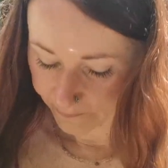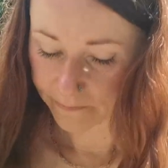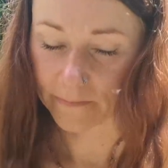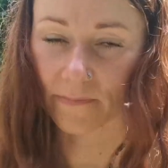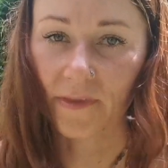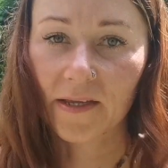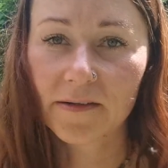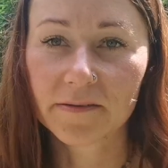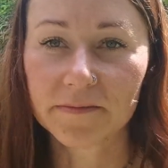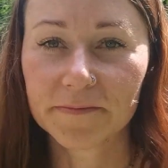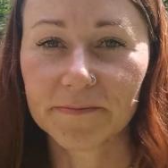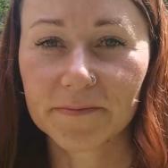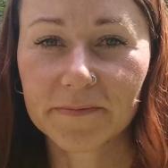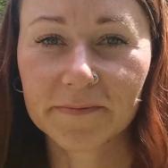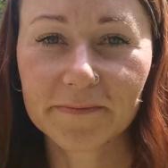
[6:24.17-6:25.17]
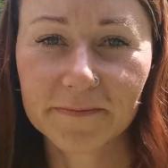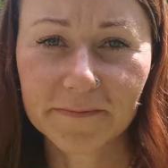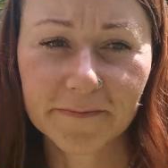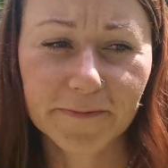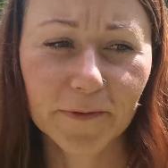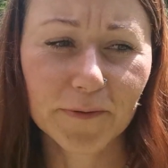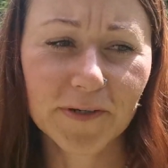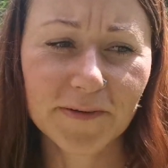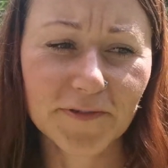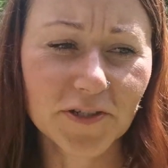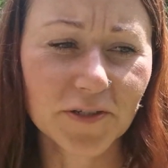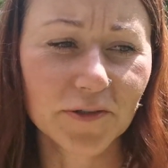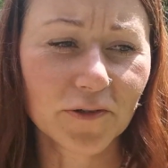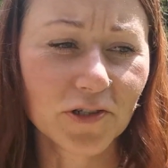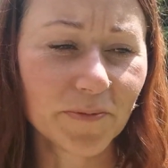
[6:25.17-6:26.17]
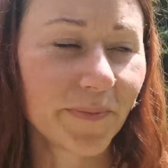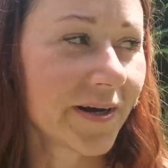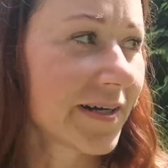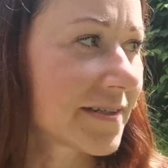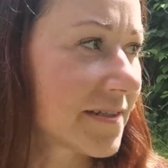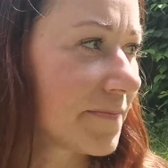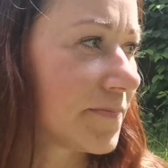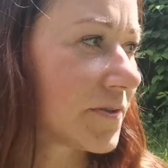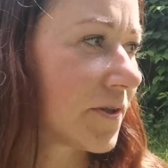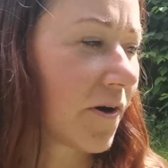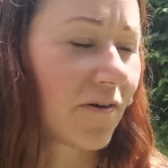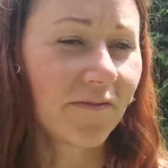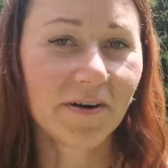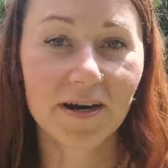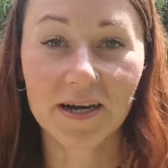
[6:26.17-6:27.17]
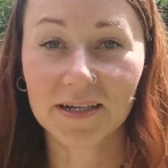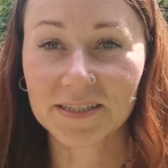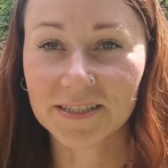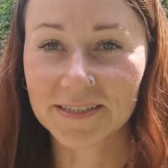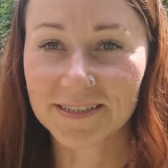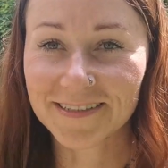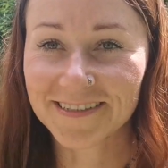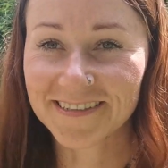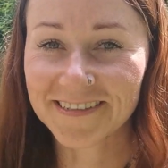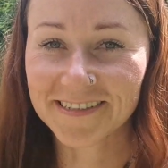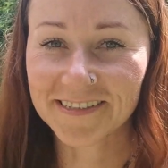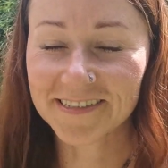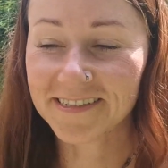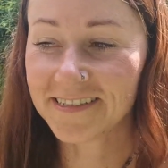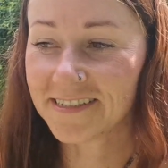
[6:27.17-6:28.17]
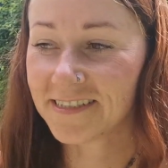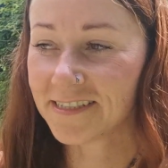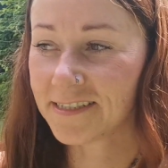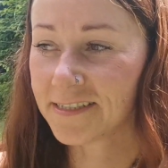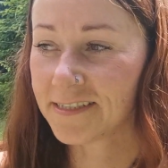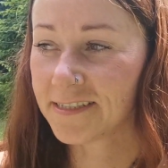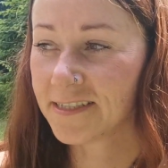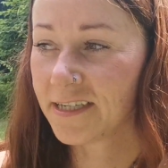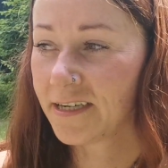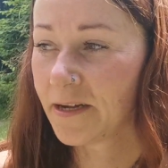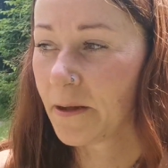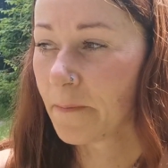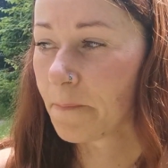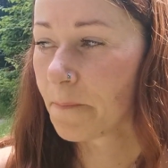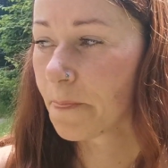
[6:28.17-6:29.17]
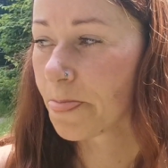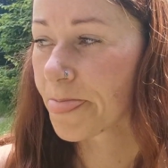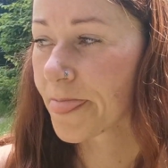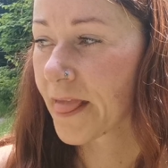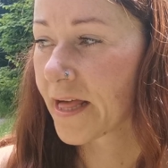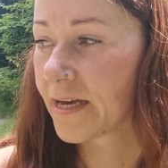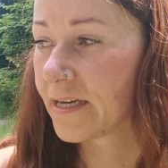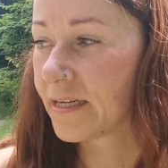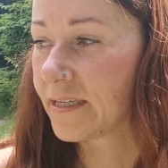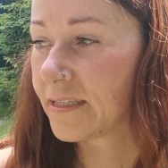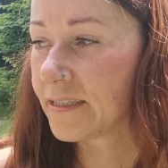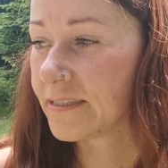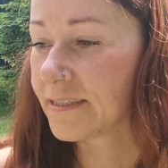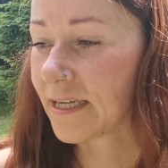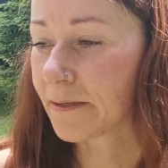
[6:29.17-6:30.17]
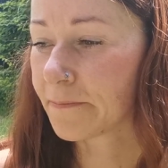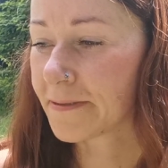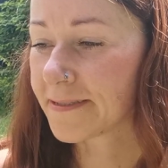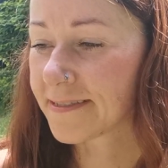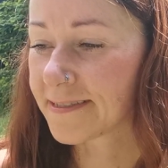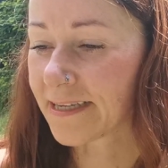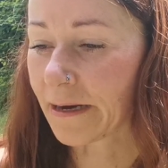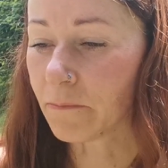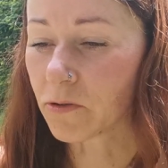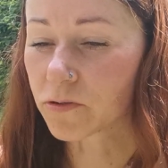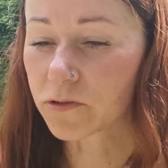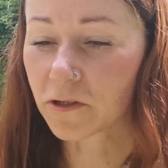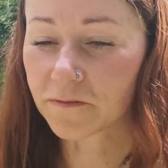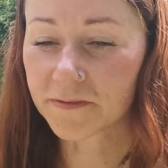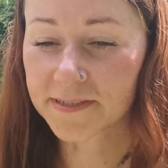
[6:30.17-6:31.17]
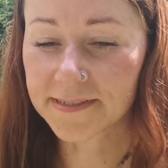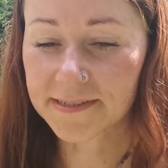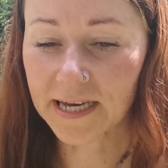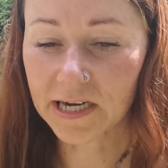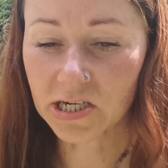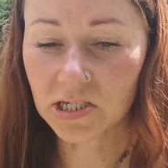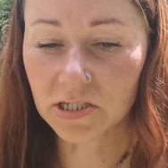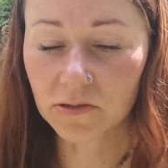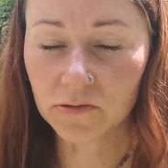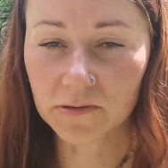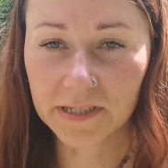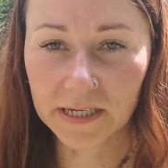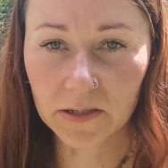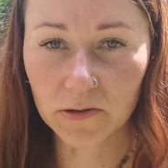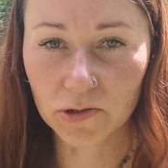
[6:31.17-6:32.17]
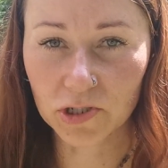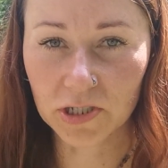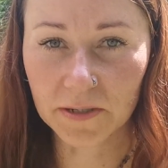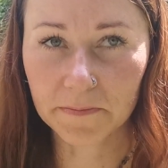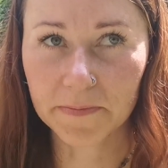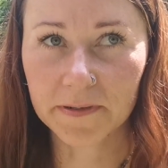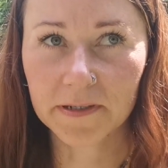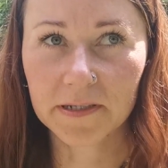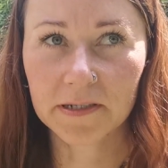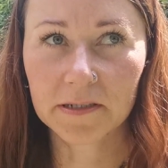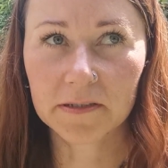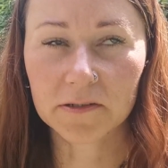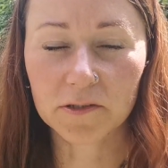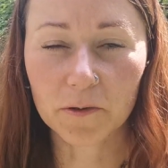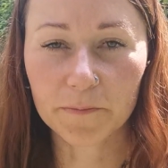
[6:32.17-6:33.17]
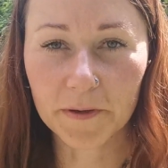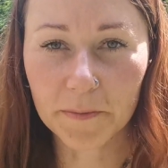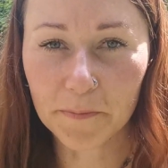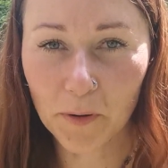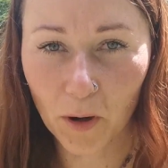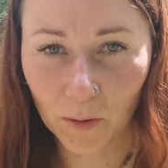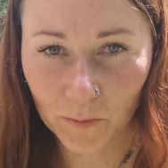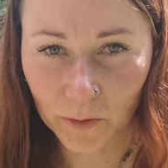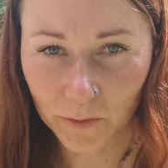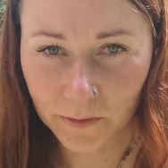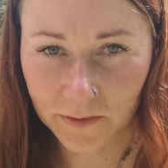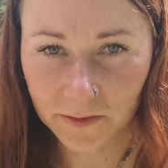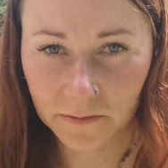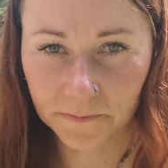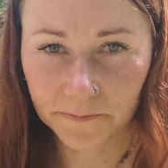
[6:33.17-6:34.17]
mm, w ogóle wszystko trzeba akceptować i jakby samo to wystarczy do tego, żeby sobie pomóc